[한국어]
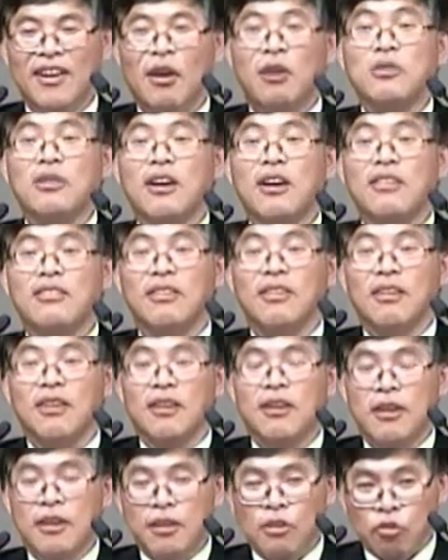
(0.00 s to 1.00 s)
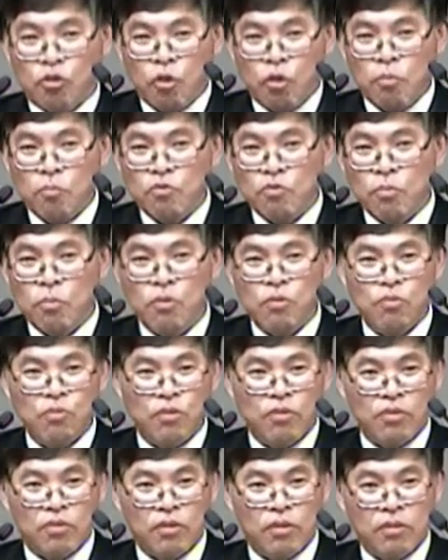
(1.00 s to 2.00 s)
어떻게 하겠어요? 촘촘히
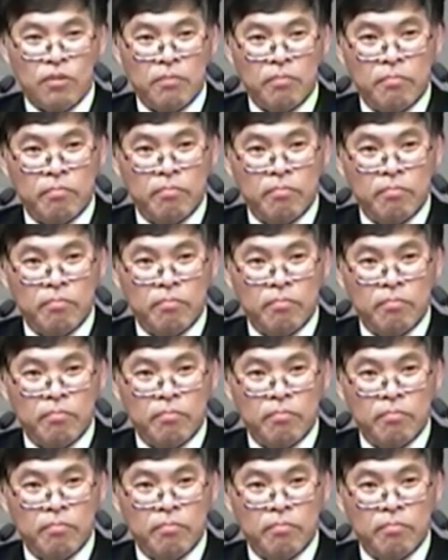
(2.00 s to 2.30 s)
구기는 거예요.